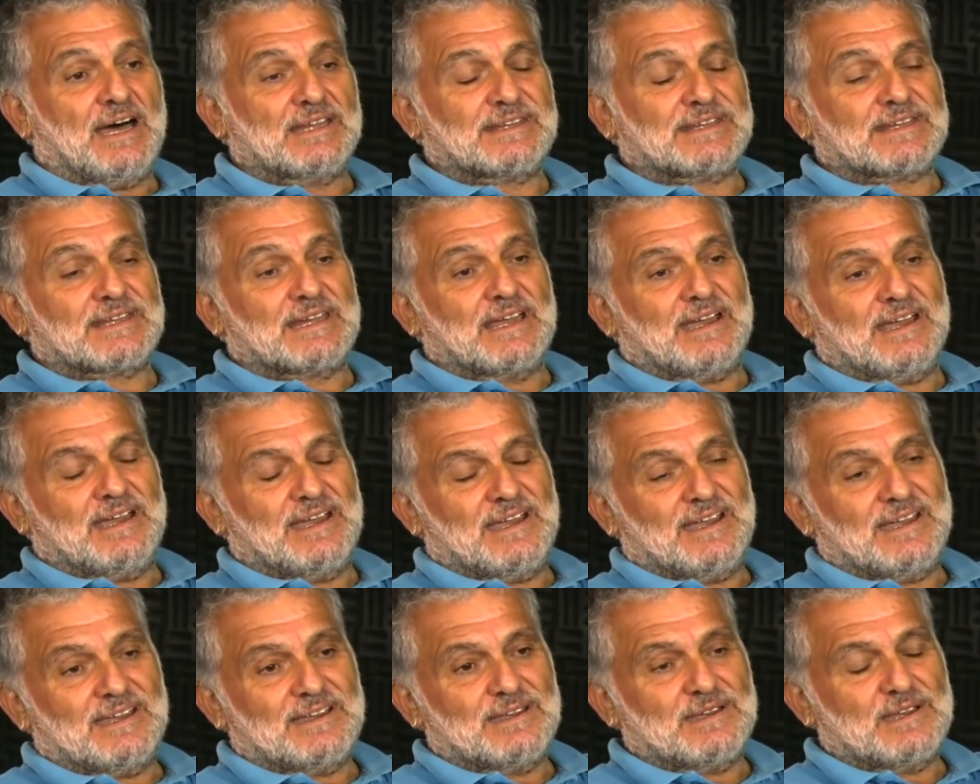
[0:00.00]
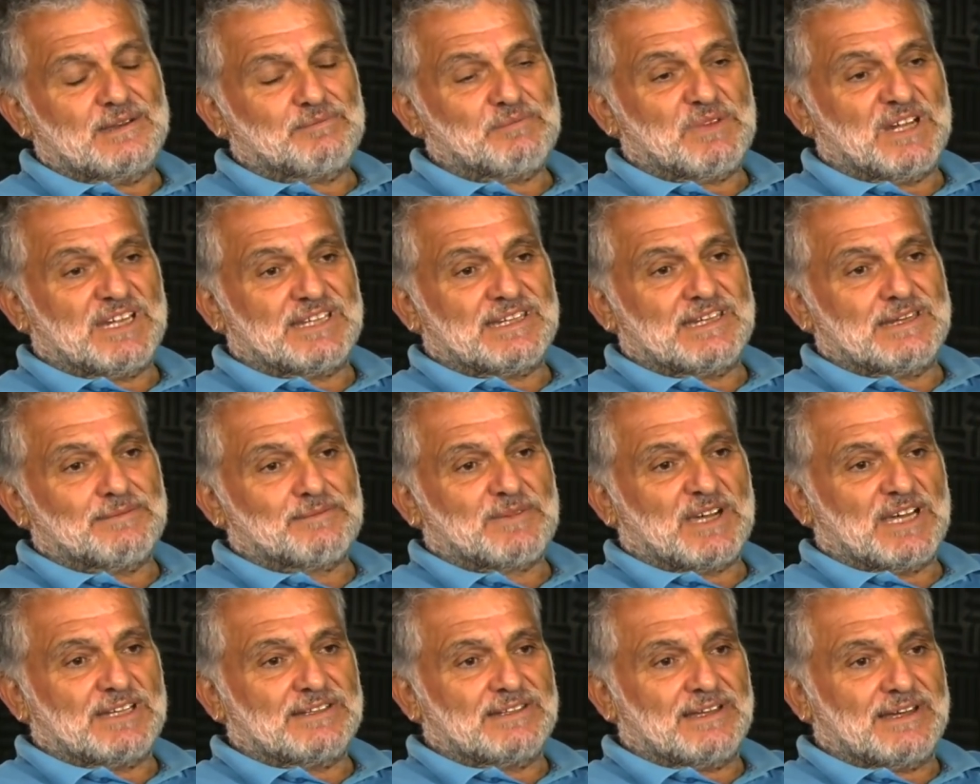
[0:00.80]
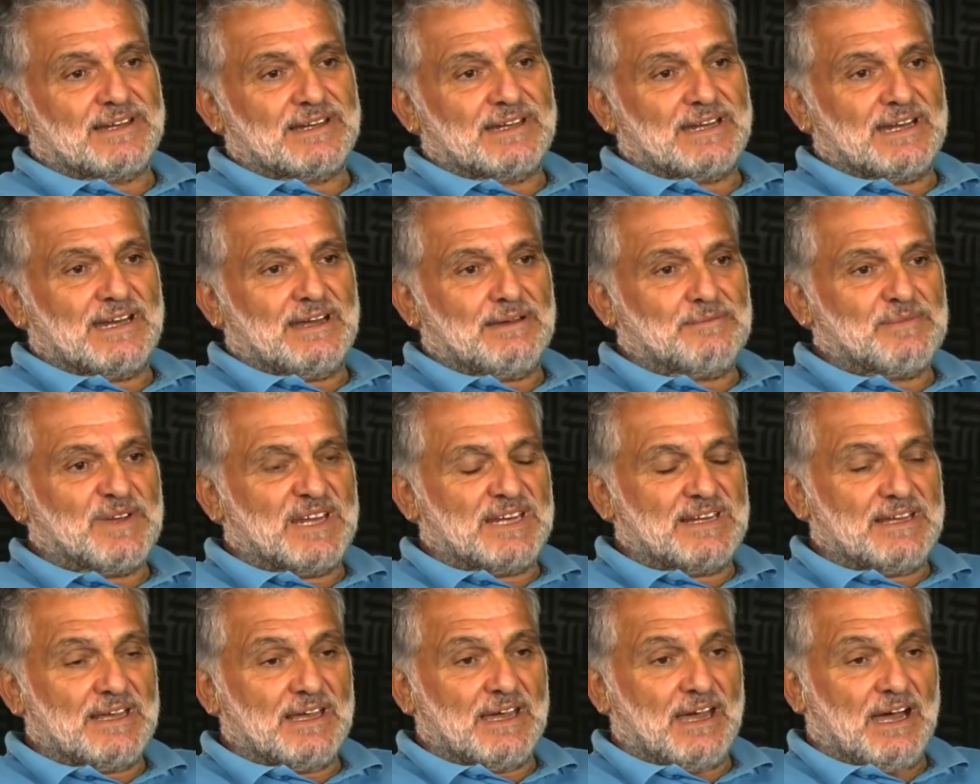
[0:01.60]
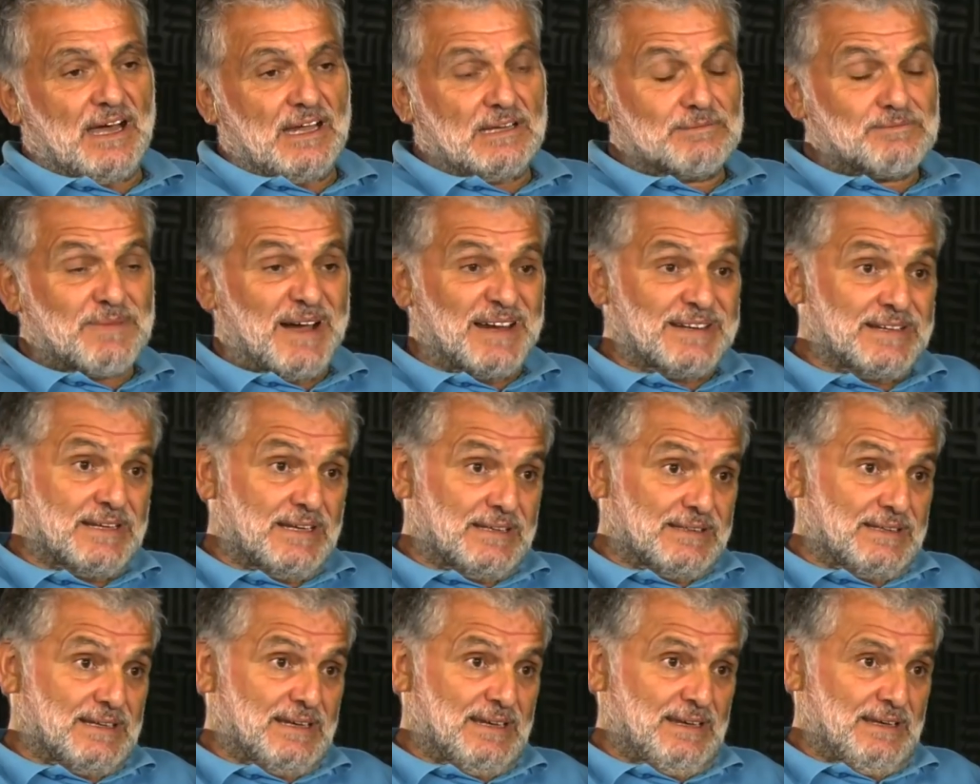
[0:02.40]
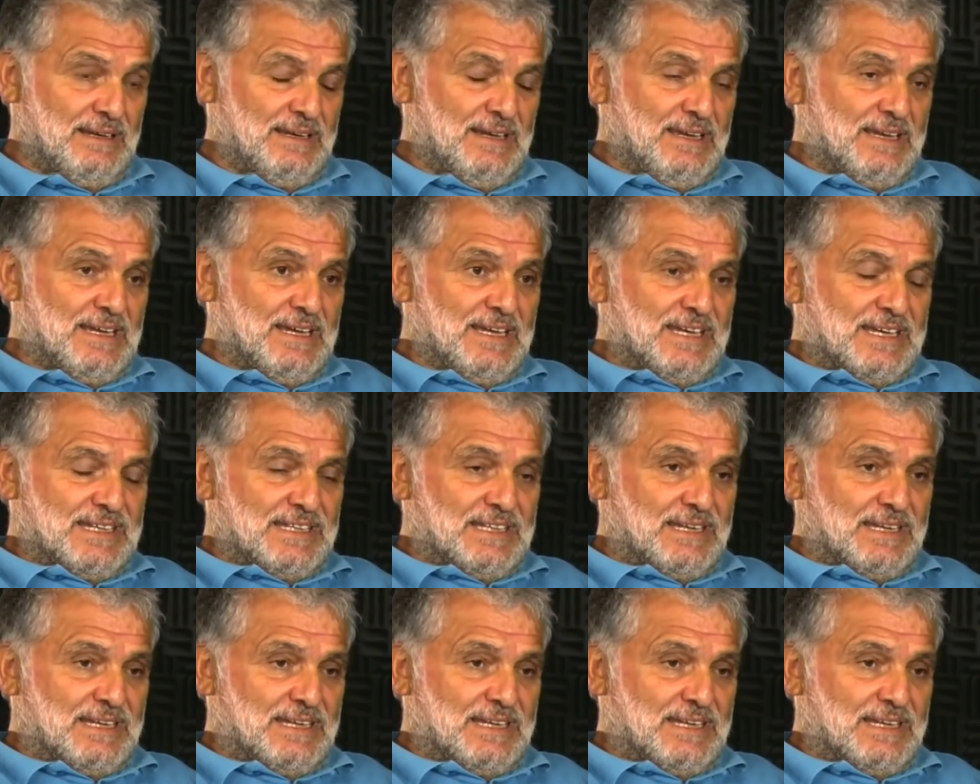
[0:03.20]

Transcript: Hatta bildiğim kadarıyla beni Almanya'da